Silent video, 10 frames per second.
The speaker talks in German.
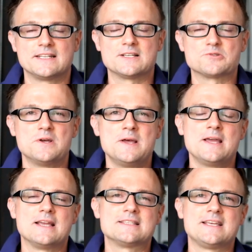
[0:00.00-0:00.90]
Also
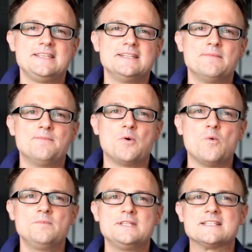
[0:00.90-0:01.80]
es geht hier
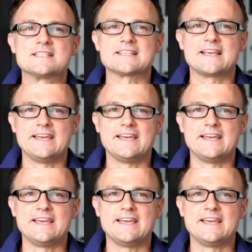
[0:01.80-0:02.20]
um dieses